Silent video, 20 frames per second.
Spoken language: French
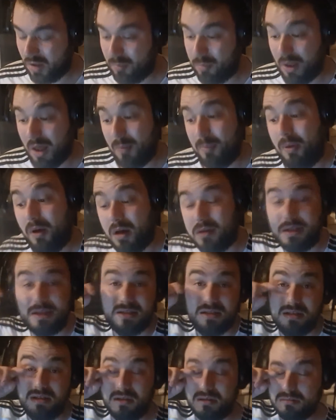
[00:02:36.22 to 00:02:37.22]
à part un
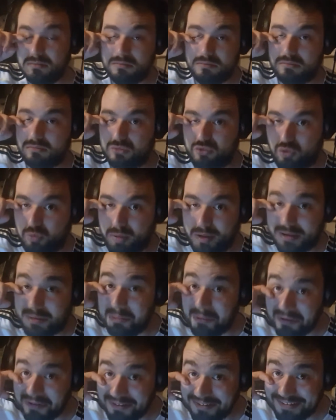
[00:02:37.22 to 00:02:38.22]
accident
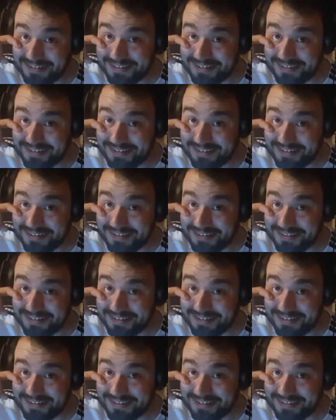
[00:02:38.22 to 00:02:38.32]
bêtement.